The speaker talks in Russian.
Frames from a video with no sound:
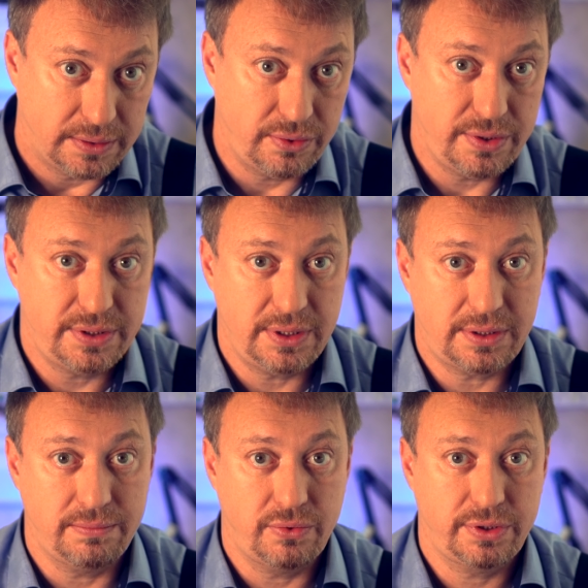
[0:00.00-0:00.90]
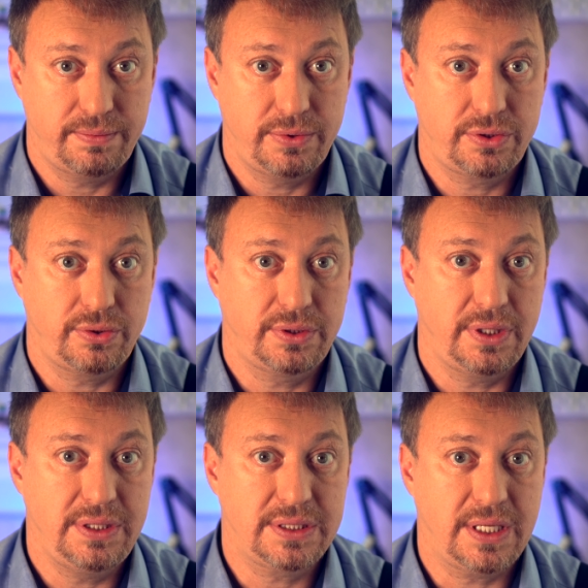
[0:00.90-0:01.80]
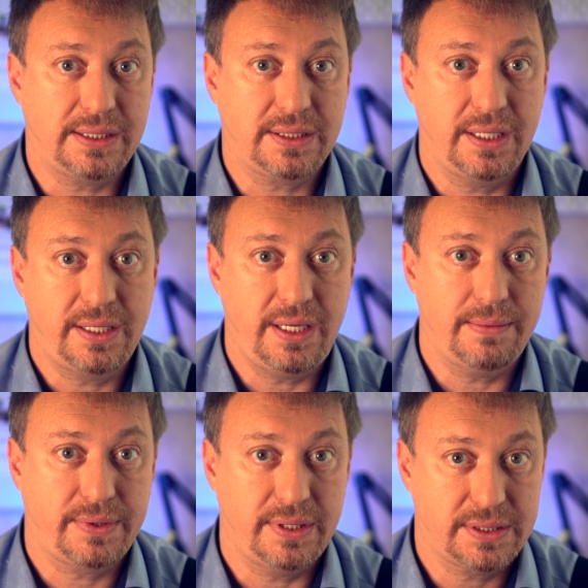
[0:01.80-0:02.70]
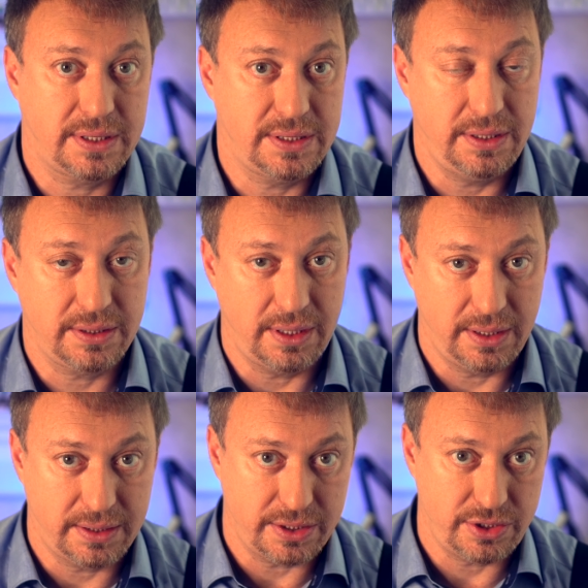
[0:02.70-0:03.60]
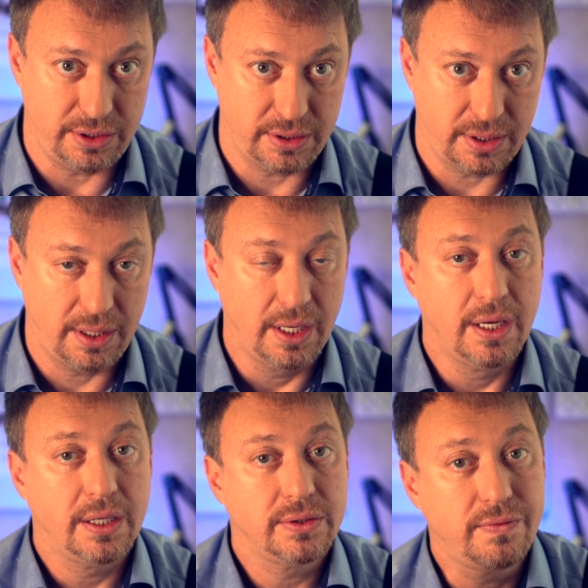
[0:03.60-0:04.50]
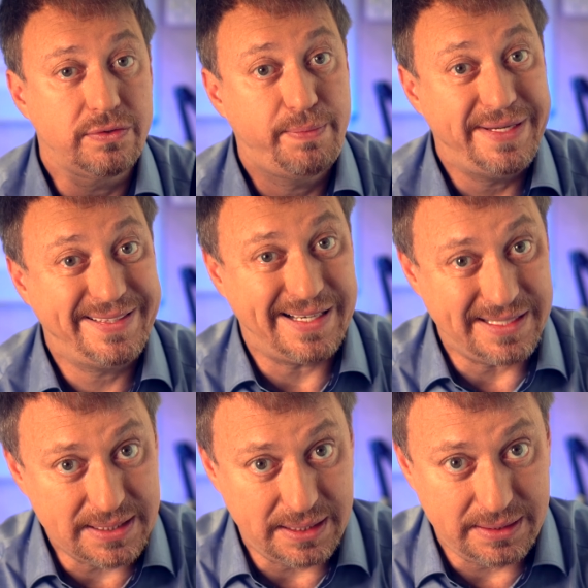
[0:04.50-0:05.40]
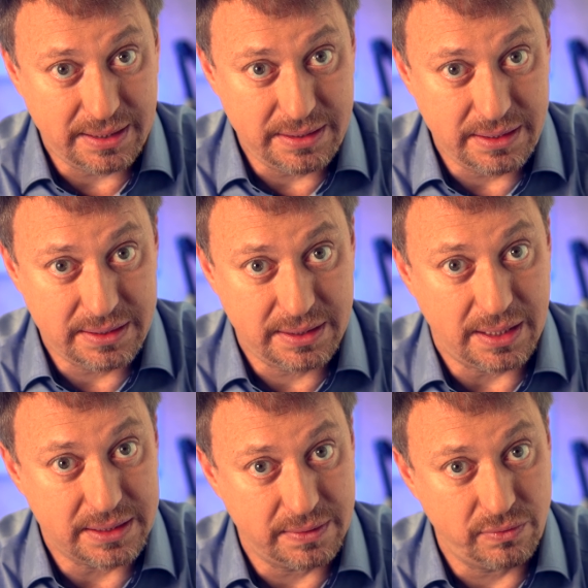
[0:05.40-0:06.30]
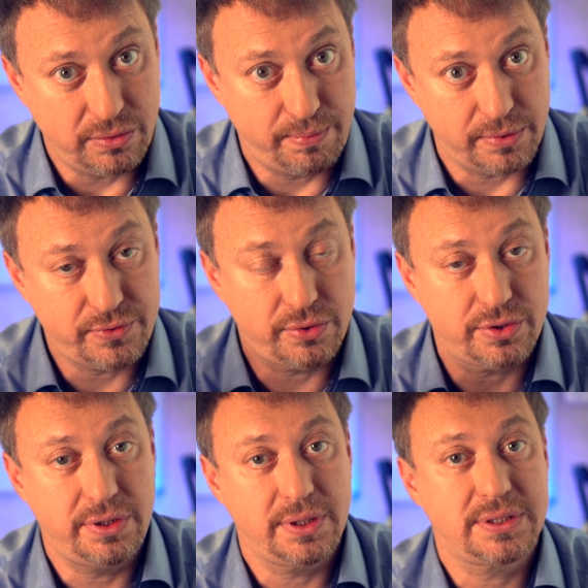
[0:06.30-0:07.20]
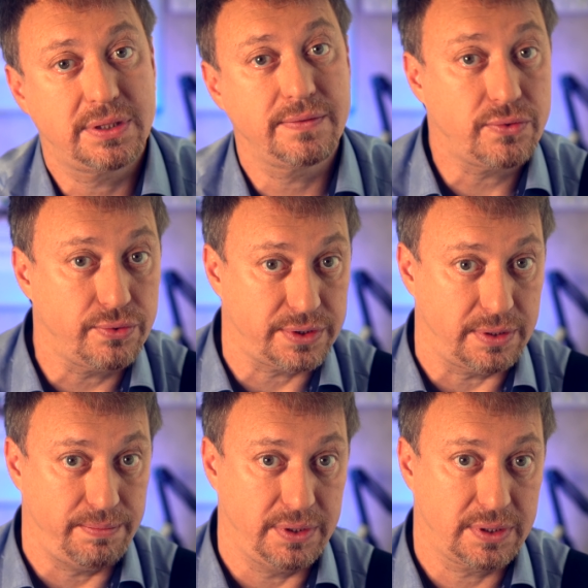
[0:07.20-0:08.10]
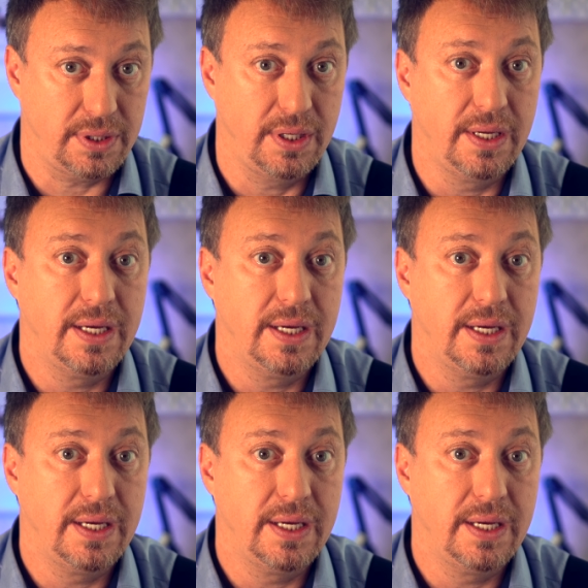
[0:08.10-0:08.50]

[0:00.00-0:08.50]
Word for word: То есть это может быть что-то не сладкое, крепкое, с кислинкой или горчинкой. Но вот в британской традиции основной упор все же делается на вкус напитка.